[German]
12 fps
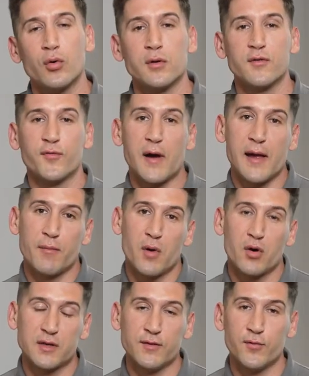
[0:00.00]
und vor allem
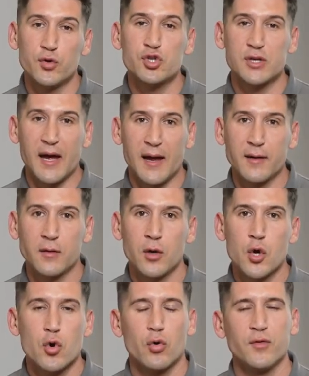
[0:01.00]
auch die Wünsche an
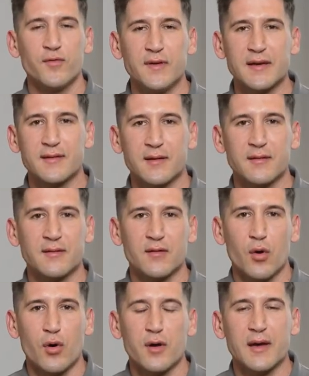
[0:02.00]
und wir sind
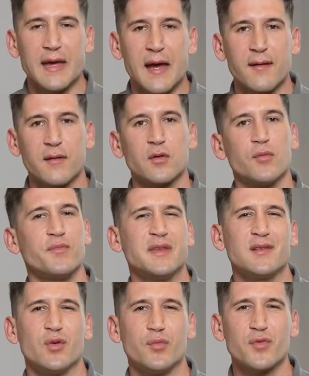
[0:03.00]
eure Ärzte, um
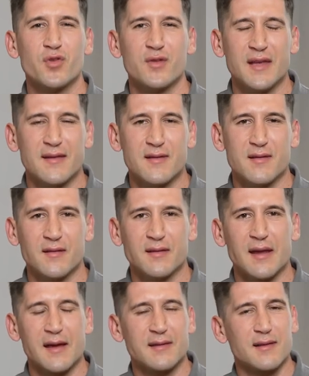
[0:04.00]
diese umzusetzen.
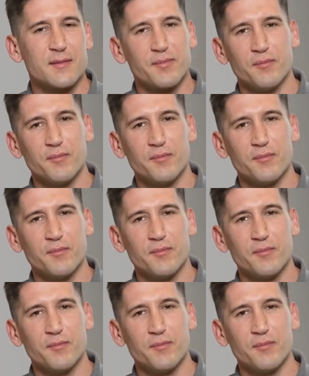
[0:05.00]
Da ist es